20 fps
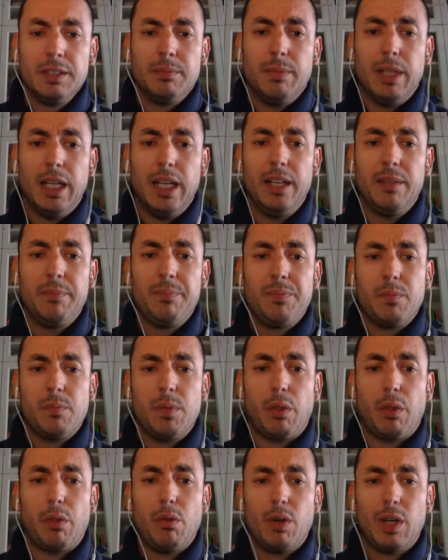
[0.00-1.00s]
¿vale?
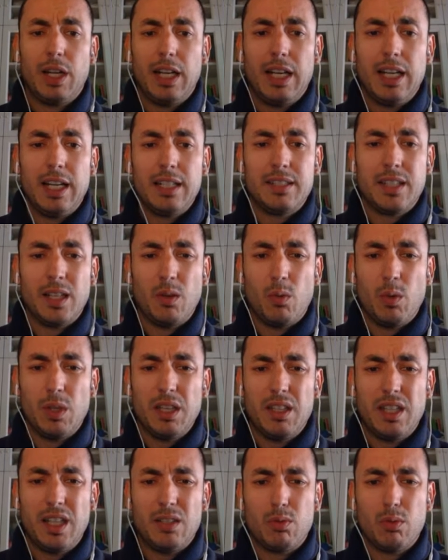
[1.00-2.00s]
Merzoga se
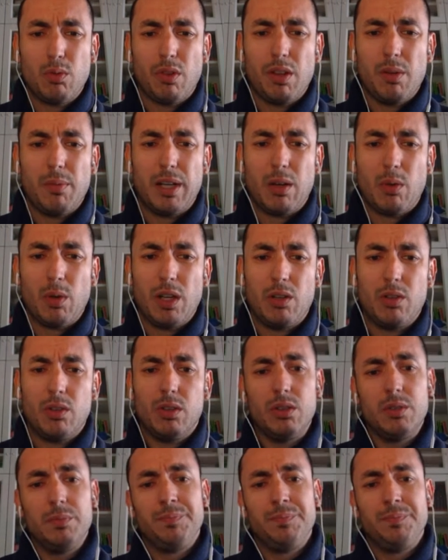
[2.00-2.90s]
encuentra al sur de Marruecos